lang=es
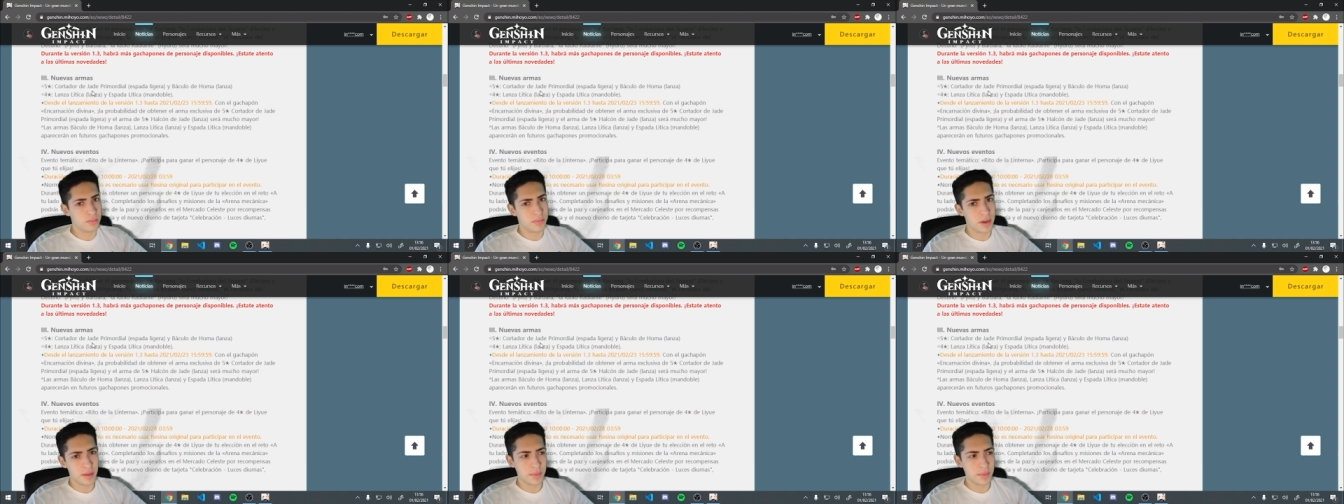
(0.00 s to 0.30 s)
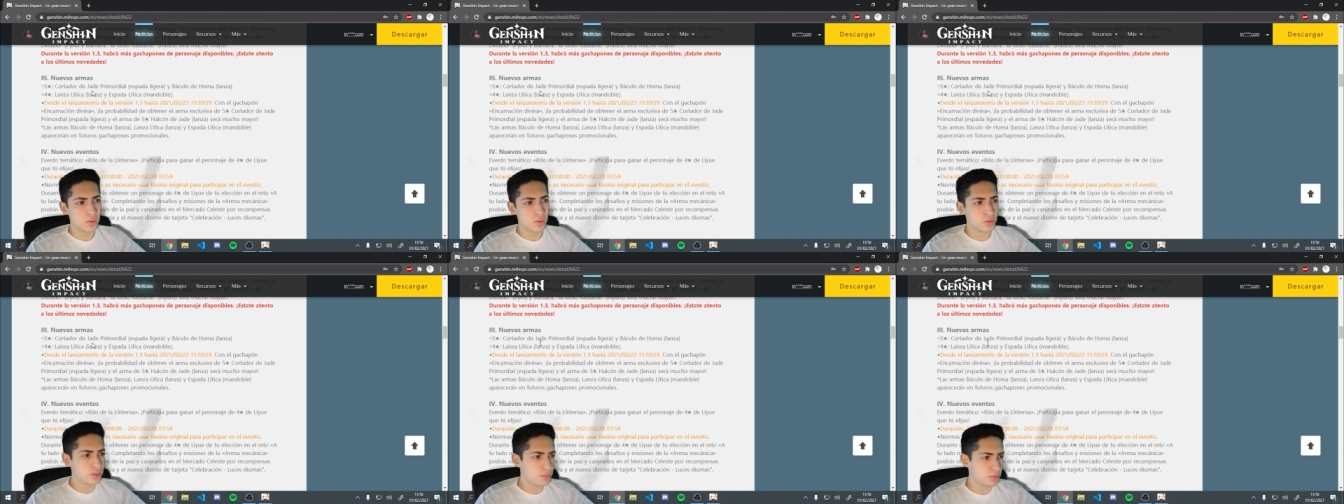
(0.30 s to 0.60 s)
para
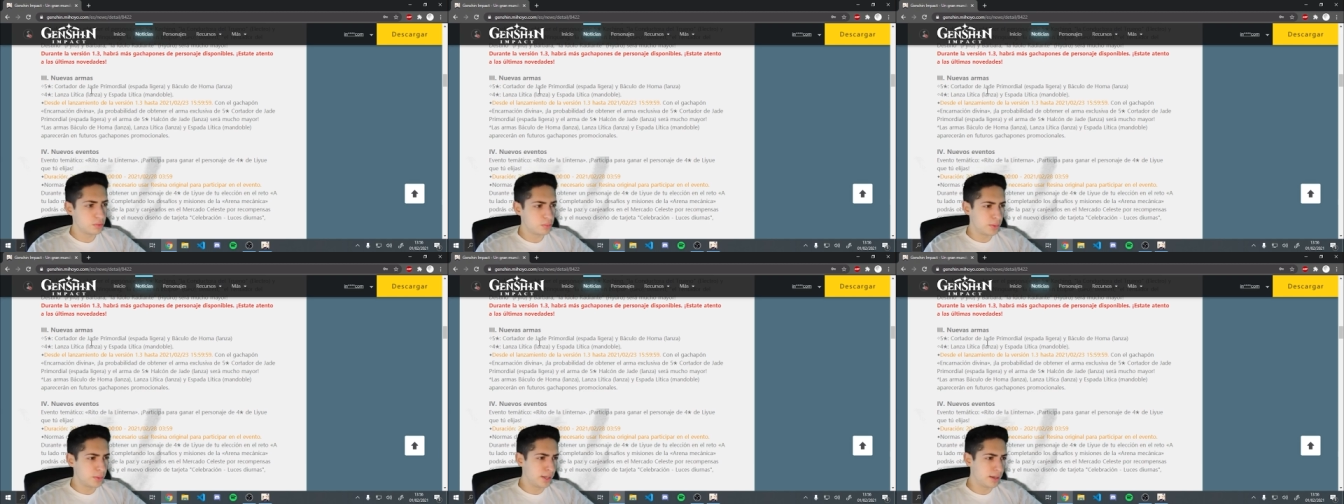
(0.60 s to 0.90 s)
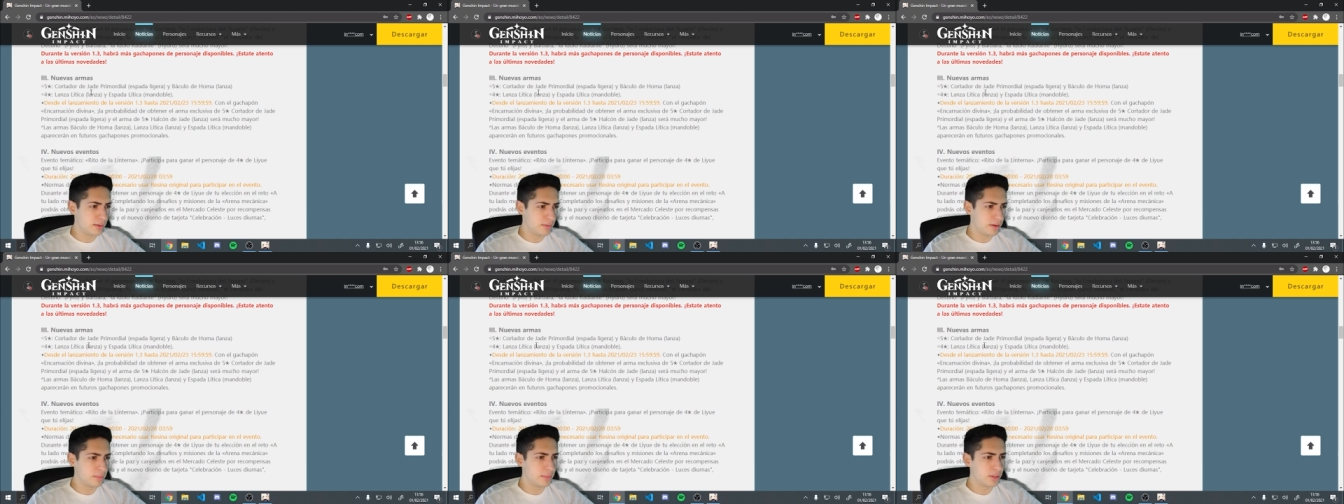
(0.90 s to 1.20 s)
mi gusto pues
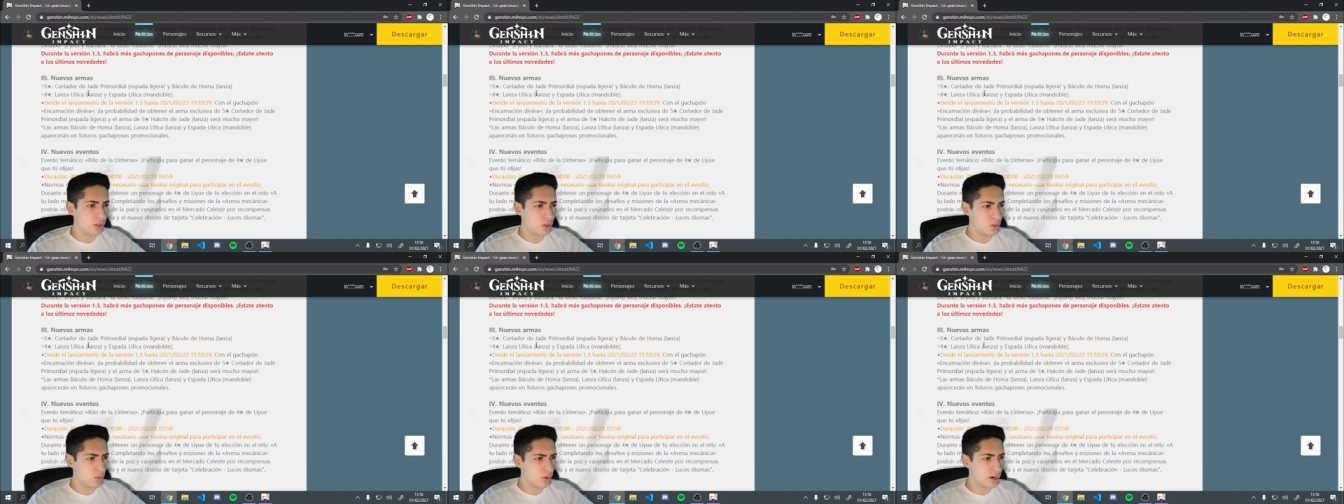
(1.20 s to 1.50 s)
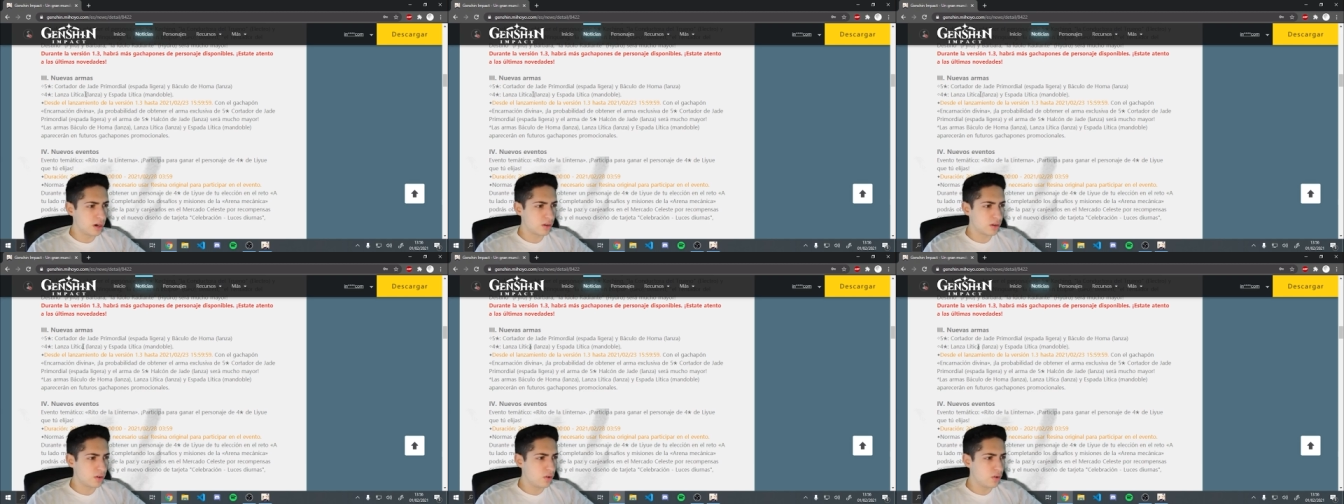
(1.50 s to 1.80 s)
podrían haber metido
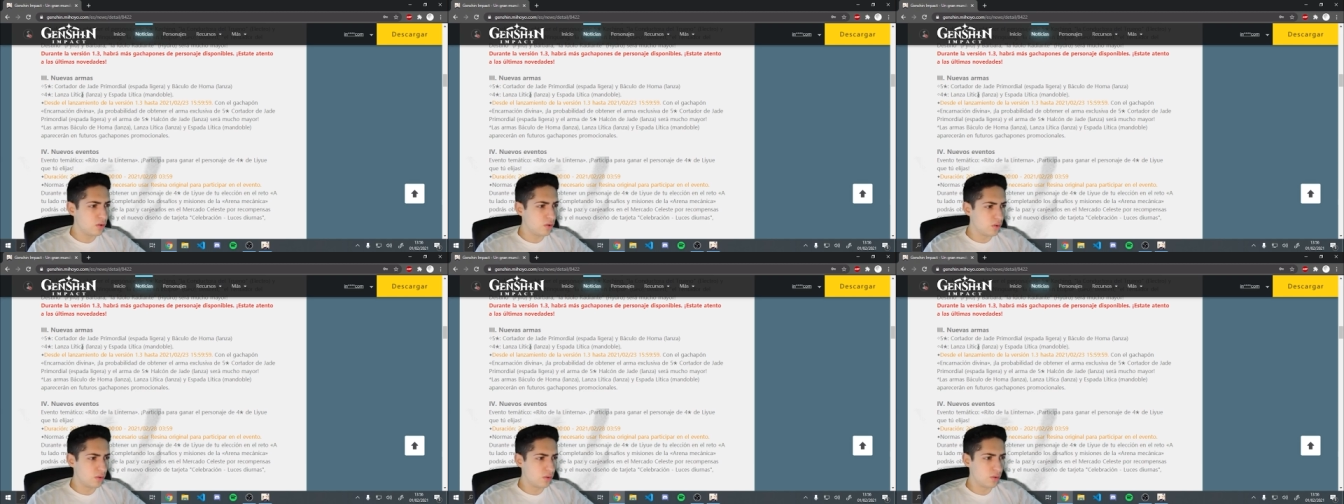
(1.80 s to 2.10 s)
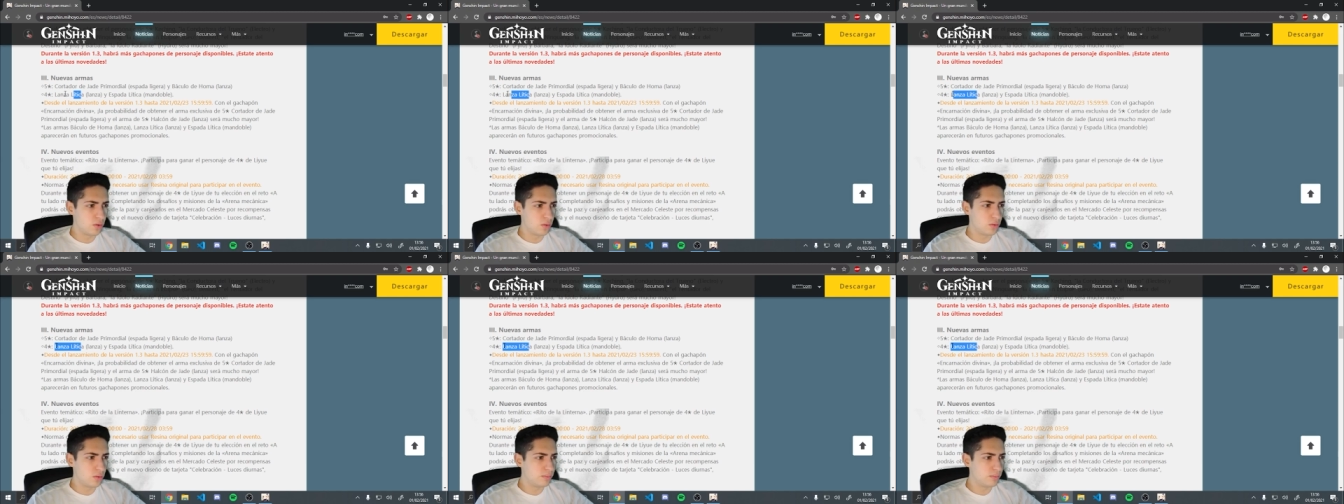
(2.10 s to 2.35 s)
un arco o